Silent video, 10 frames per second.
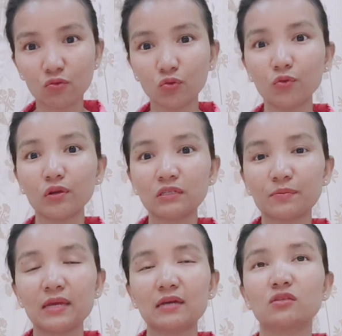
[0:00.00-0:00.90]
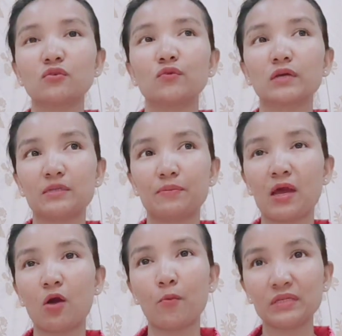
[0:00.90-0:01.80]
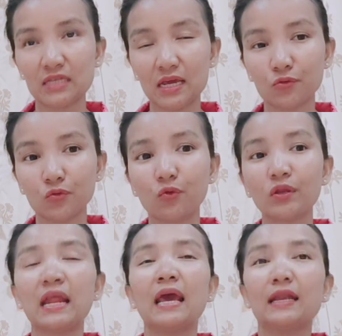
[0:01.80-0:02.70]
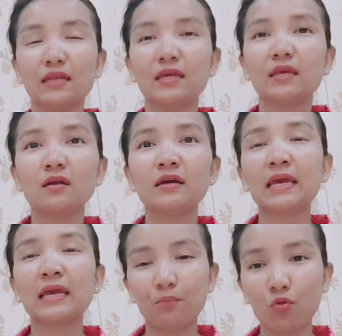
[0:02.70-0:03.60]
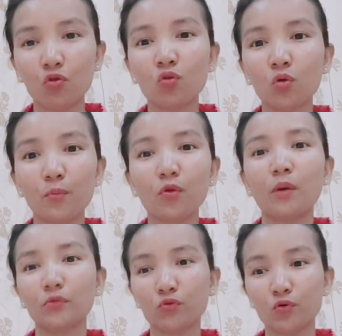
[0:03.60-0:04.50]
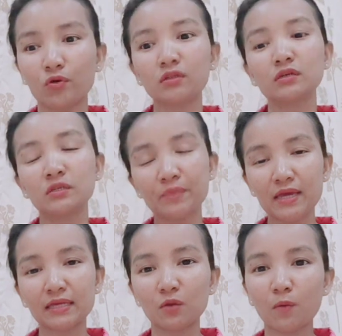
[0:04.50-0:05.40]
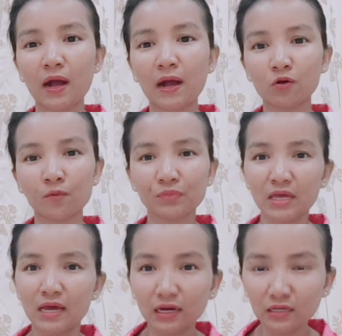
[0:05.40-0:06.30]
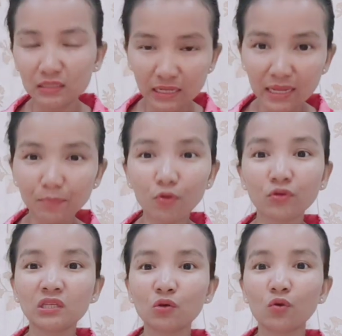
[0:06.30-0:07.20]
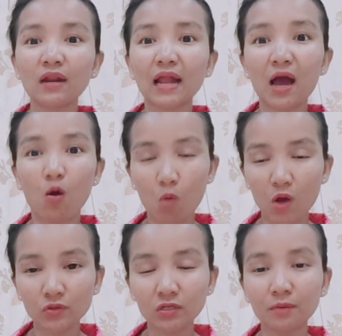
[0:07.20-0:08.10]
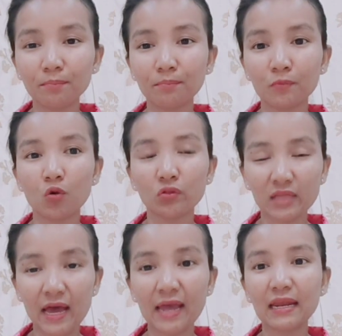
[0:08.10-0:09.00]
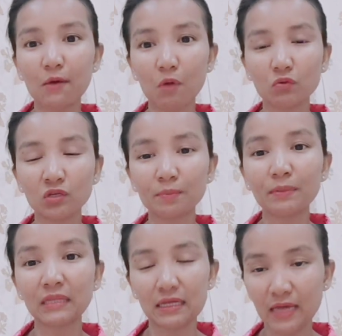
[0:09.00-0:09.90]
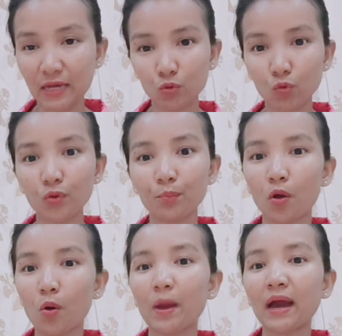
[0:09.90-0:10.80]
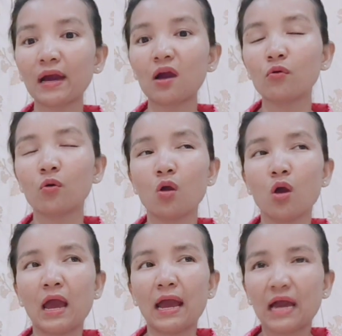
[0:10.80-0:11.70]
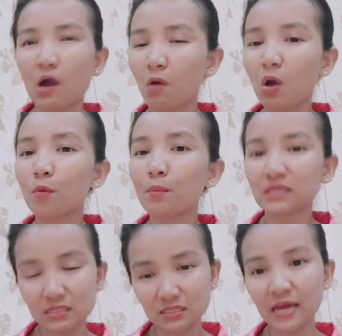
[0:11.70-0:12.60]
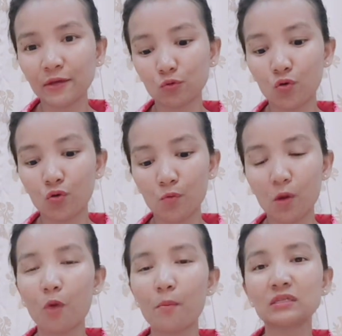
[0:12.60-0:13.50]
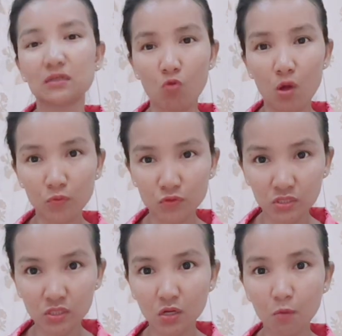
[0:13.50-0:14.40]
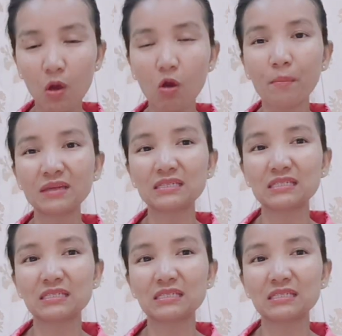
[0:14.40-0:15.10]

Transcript: ทุกคนสะแพรก็สนดกันจะพาเอาไปแจกเนาะทุกคน นี่เลยเหตุผลรวมๆนะทุกคนเดินสะแพรคิดว่าเนาะเหตุผลที่คนเล่าวเว้าถึงคนไทย และเว้าถึงประเทศไทยทุกคนเพราะว่าเขา เขาเว้ามาจากใจทุกคน เว้ามาจากความรู้สึกเว้ามาจาก